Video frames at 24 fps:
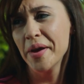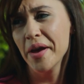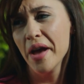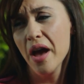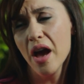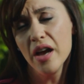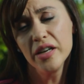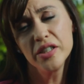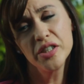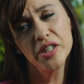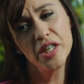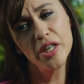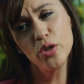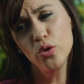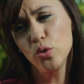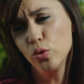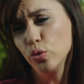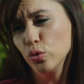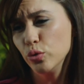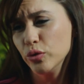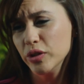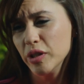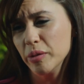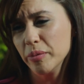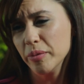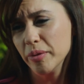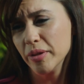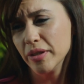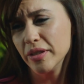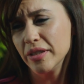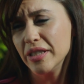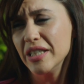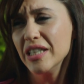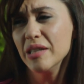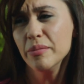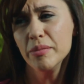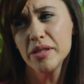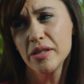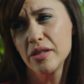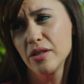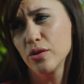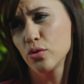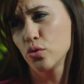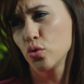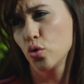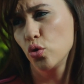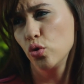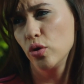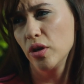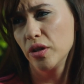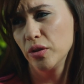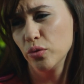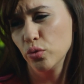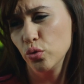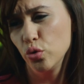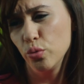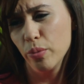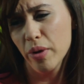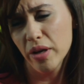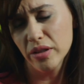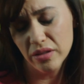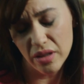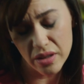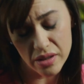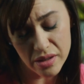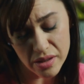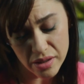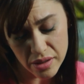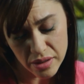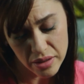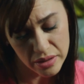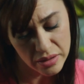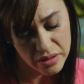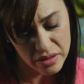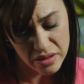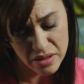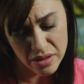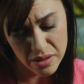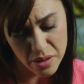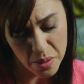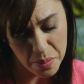her şey yolunda mı? İyi misiniz sorularını duymaktan sıkıldınız